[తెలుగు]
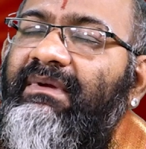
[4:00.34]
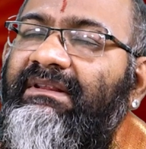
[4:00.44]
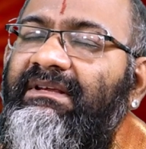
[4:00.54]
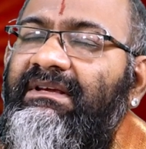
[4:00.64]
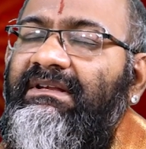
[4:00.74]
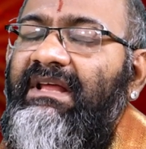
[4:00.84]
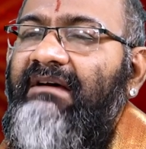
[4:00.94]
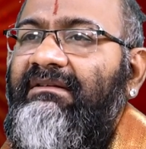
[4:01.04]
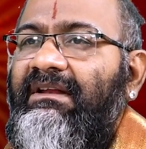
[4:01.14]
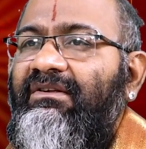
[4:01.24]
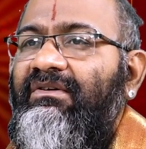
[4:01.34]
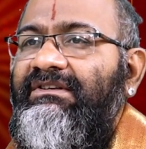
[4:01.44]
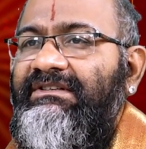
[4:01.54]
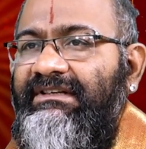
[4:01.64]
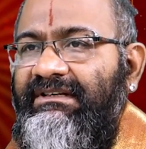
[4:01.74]
ప్రతి
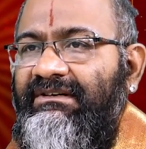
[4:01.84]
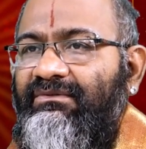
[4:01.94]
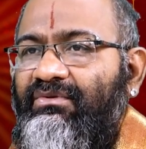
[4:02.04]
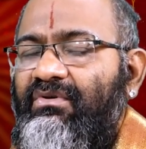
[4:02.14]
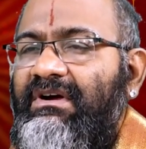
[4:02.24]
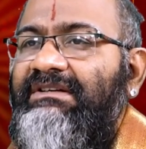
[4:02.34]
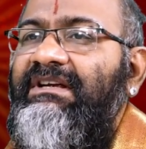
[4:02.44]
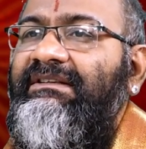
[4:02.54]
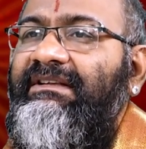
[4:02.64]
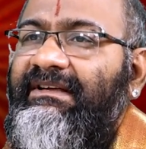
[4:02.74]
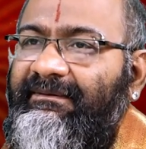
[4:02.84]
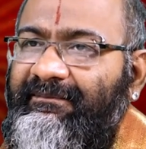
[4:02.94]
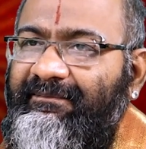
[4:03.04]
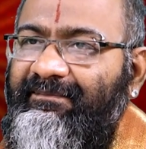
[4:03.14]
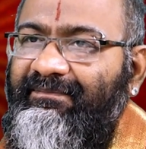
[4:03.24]
దేవతలోంచి ఒక్కొక్క శక్తి
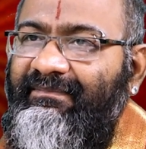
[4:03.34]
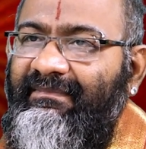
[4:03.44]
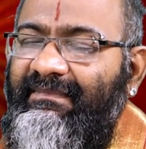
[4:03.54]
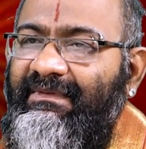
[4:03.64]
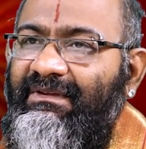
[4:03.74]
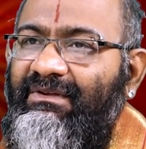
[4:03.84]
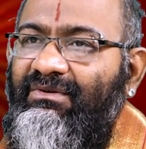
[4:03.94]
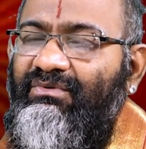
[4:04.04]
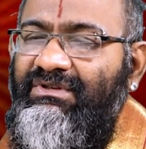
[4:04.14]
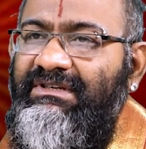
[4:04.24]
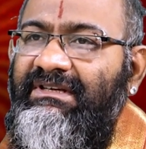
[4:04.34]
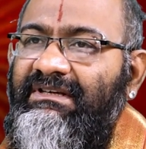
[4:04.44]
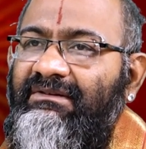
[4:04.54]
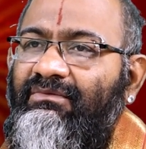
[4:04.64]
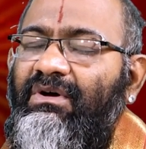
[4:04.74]
వచ్చి
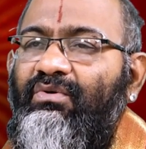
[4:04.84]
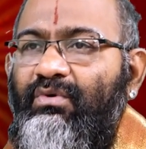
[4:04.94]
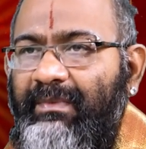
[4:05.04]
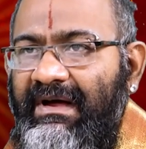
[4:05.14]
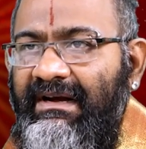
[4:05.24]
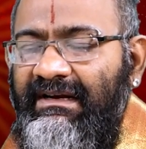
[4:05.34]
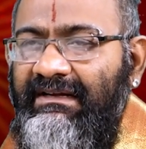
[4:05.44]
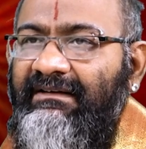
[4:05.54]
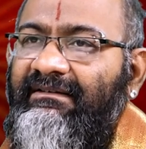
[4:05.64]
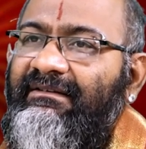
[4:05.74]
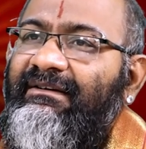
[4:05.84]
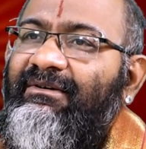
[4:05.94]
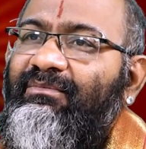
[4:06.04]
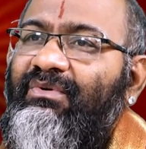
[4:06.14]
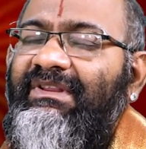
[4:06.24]
ఒక రూపాన్ని
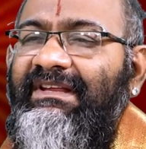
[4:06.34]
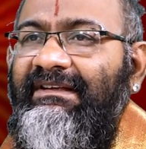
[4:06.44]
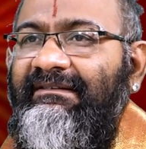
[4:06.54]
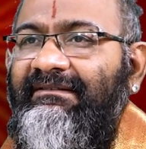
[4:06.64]
పొంది